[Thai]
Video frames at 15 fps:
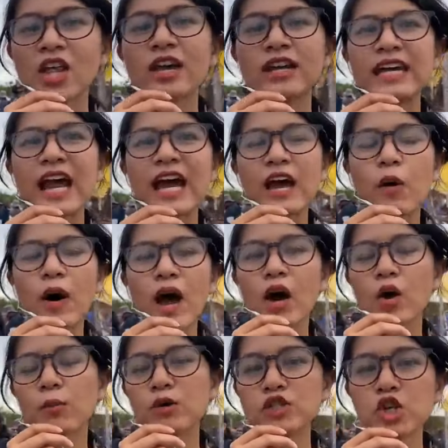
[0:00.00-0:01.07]
ตอนนี้ถ้าเกิด
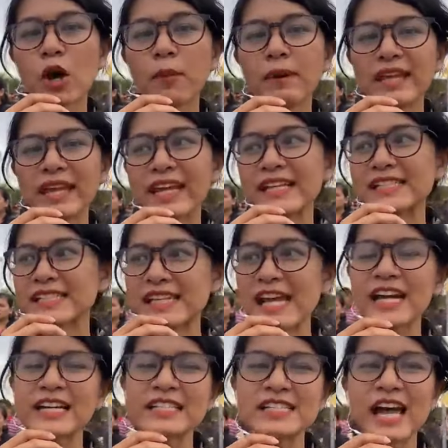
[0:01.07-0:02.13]
ว่าคุณผู้ชมไม่ได้ยิน
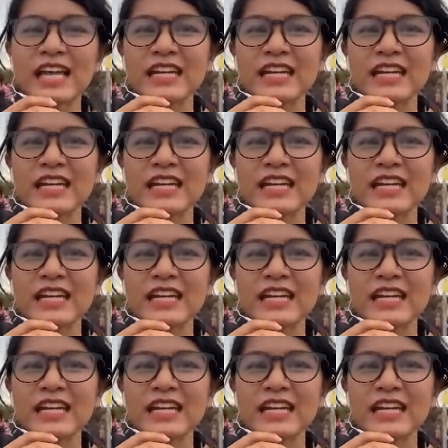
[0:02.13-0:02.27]
เสียงดิ